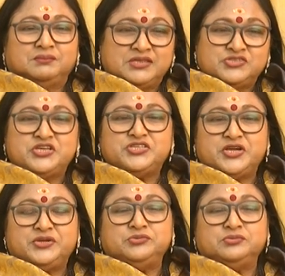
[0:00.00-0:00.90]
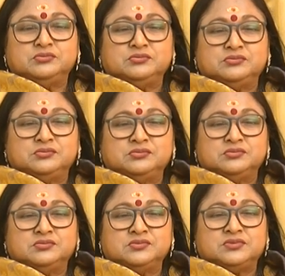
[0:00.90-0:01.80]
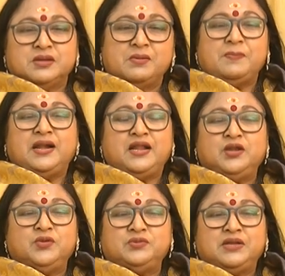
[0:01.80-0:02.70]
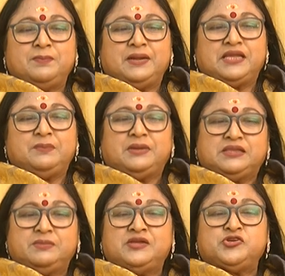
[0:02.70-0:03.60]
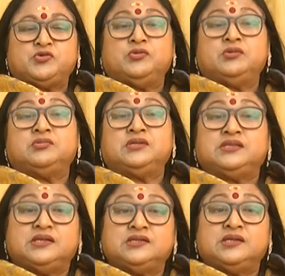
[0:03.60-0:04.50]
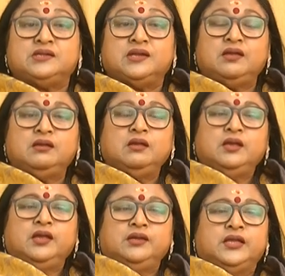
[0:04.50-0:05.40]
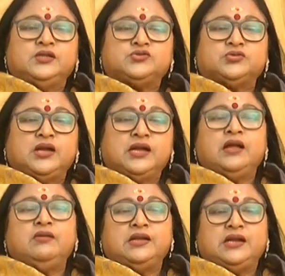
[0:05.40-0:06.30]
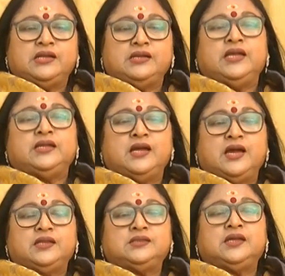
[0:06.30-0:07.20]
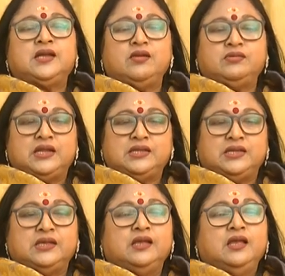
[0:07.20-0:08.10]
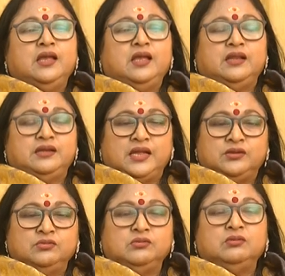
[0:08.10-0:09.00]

మంచి చెడు సమపాళల్లో ఉన్నప్పటికీ ప్రతి మనిషి కోరుకునేది ఏంటంటే నేను సుఖంగా ఉండాలి నేను ఆనందంగా ఉండాలి నేను